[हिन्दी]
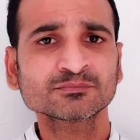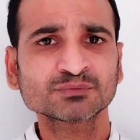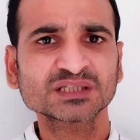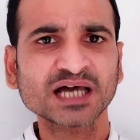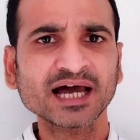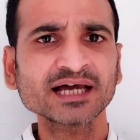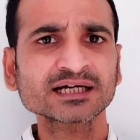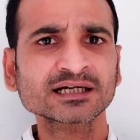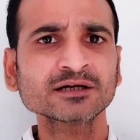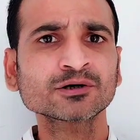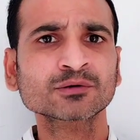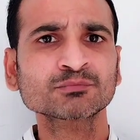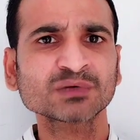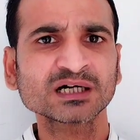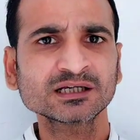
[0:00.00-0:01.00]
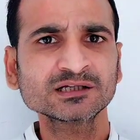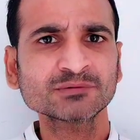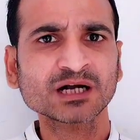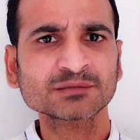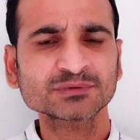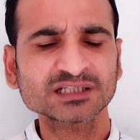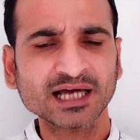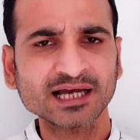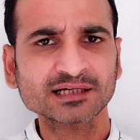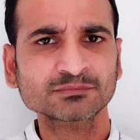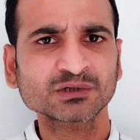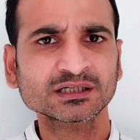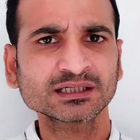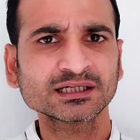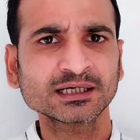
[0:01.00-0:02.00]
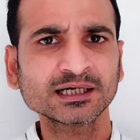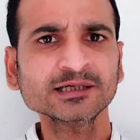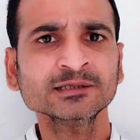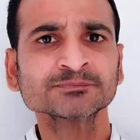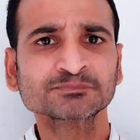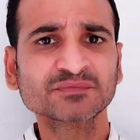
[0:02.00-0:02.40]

विधायक हैं और पहली बार विधायक बने हैं